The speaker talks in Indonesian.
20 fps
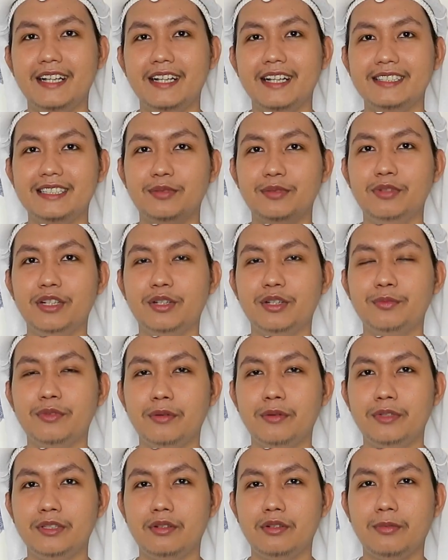Assalamualaikum
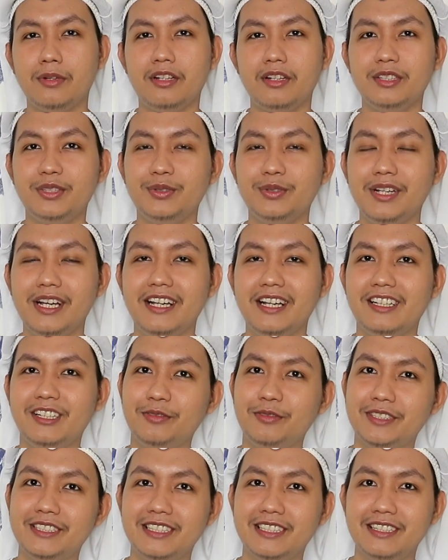warahmatullahi wabarakatuh Halo
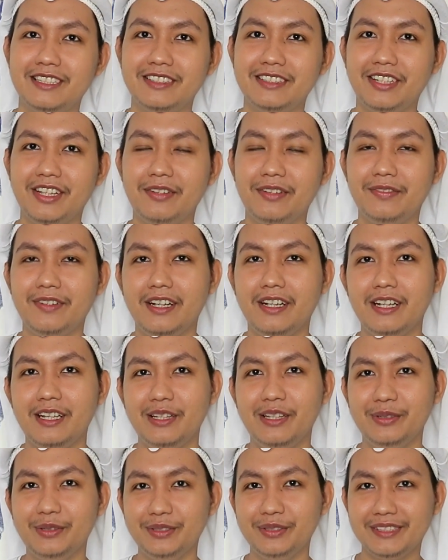wasalan kepa
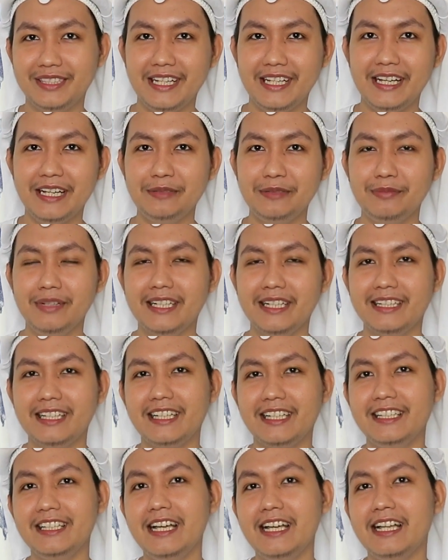haluk Dan balik
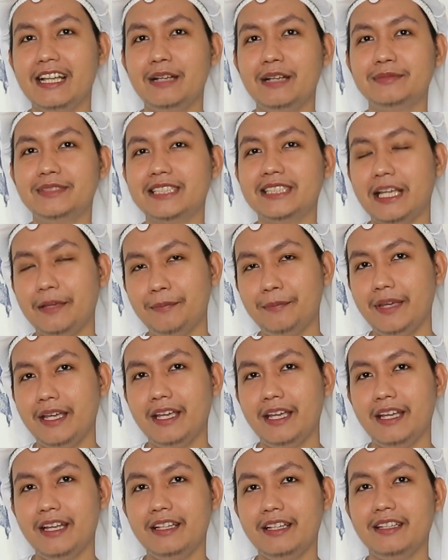lagi dalam
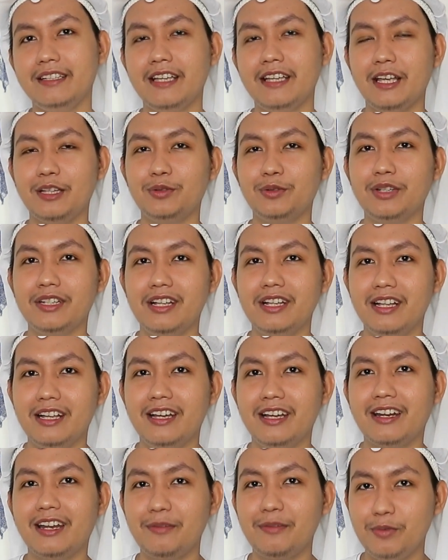segmen Yaitu
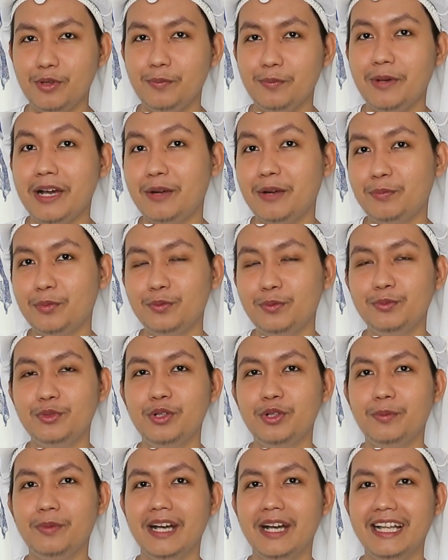adalah review parfum
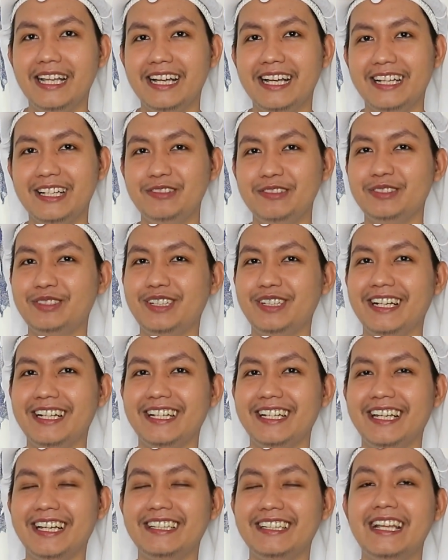Dopha lagi untuk
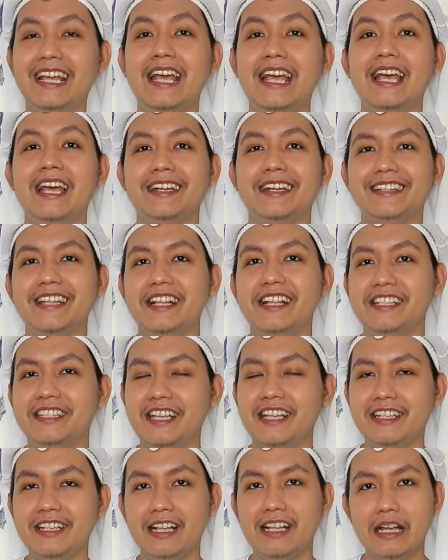kalian Dan
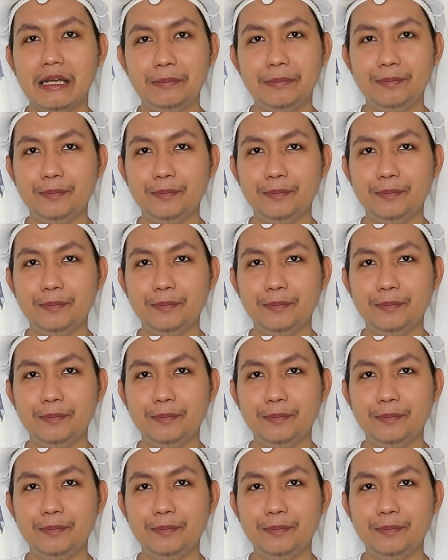ini adalah